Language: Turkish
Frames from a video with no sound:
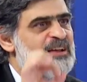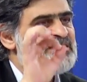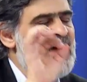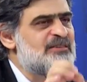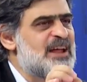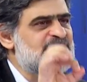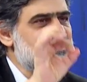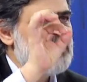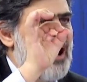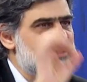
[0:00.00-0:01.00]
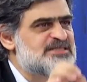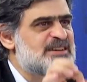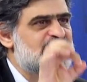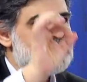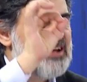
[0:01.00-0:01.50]
Devletin
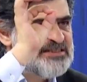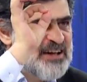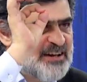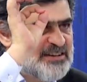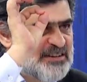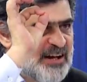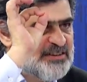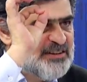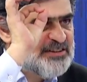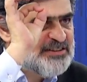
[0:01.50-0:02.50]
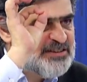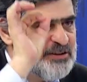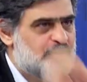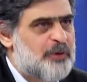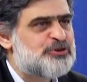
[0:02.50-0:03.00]
askerine saygılarını
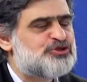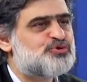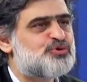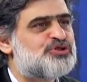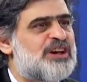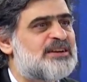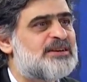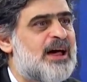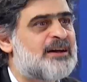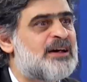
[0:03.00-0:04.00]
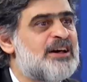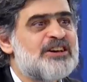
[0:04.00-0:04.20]
yitirmemiş Suriyeliler.